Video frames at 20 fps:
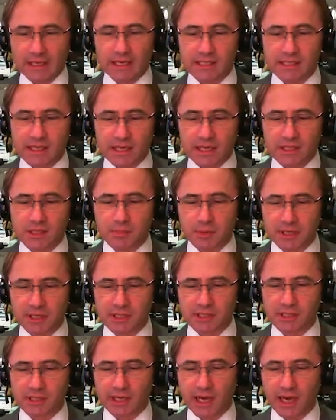Расскажите,
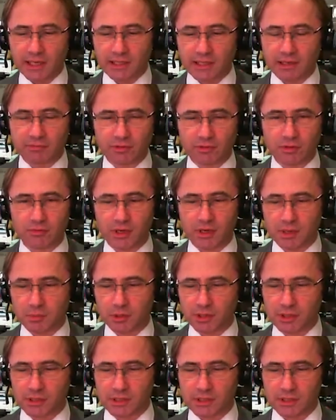пожалуйста, как давно вы
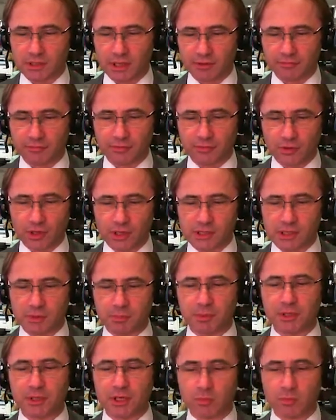работаете на Форекс и
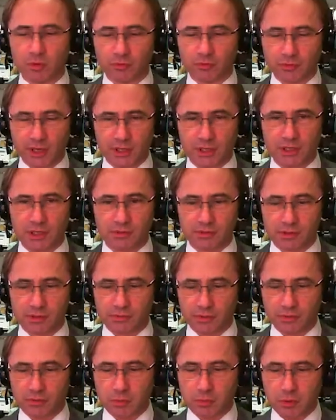почему в качестве
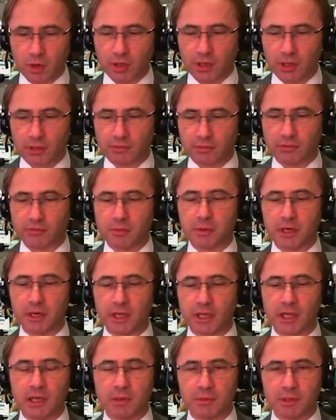своего брокера вы
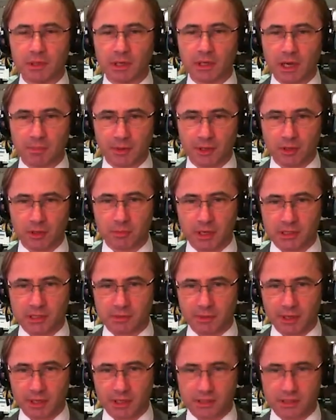выбрали именно компанию Maxi
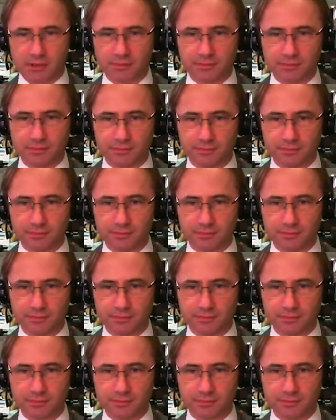Markets?